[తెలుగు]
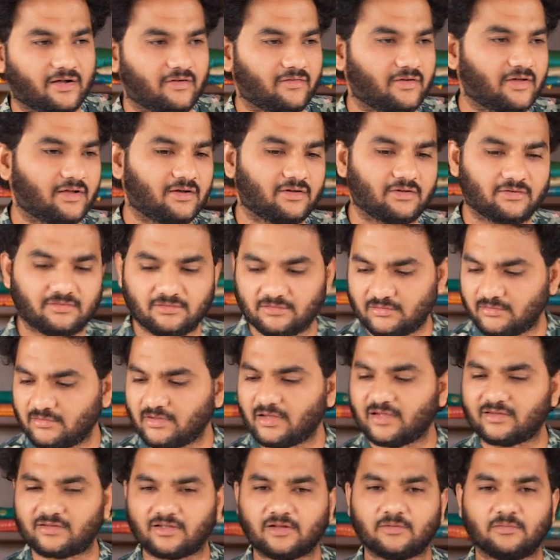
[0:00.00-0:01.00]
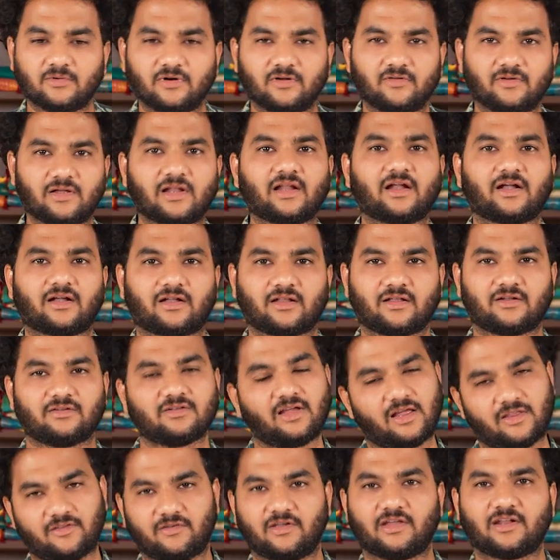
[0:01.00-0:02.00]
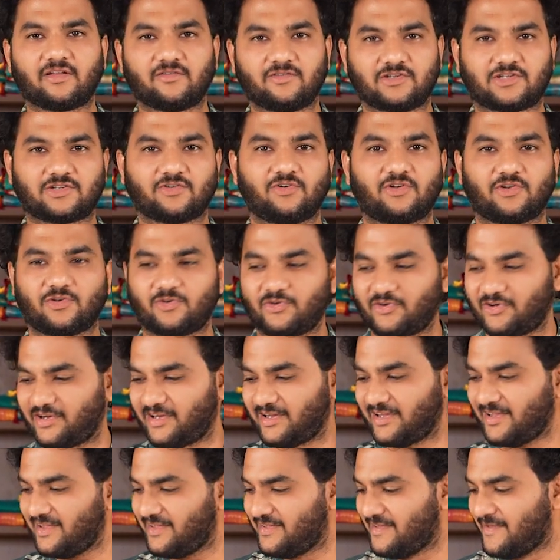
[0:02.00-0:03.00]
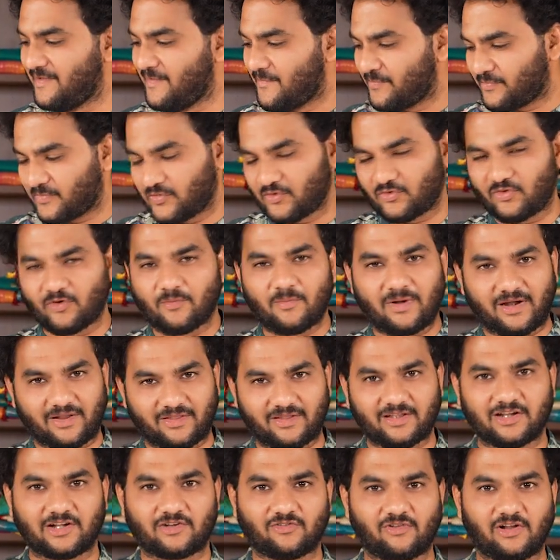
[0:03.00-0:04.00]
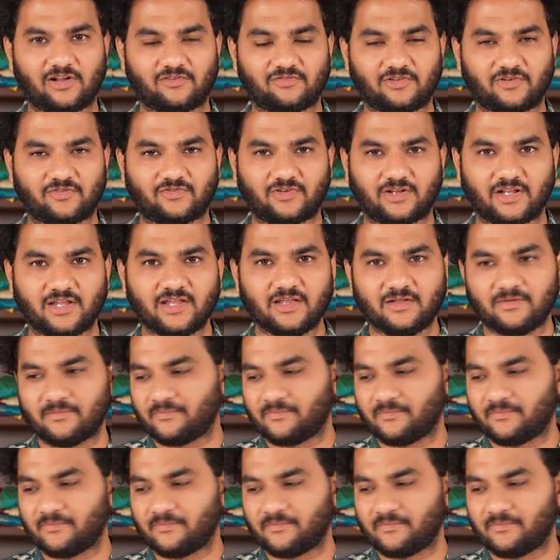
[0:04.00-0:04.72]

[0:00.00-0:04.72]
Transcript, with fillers: రెండు వేలు వేసేయండి మూడు వేలు అంటారు అది వేరే విషయం అనుకోండి సో మన దగ్గర ట్వెల్వ్ ఫిఫ్టీ